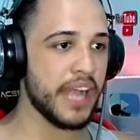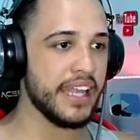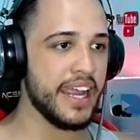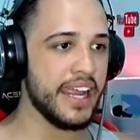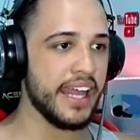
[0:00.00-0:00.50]

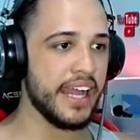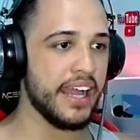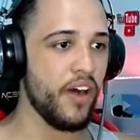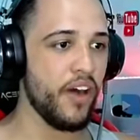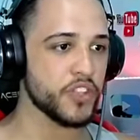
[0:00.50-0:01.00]

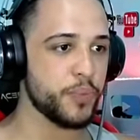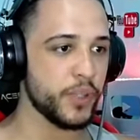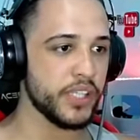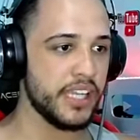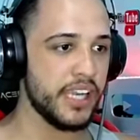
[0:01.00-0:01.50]
galera. Ó os
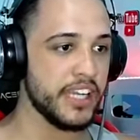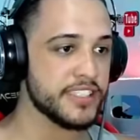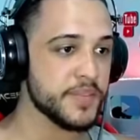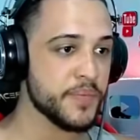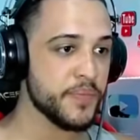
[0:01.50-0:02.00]
poderes
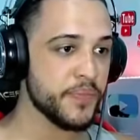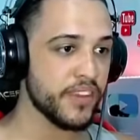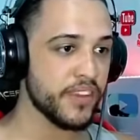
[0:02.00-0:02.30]
deles.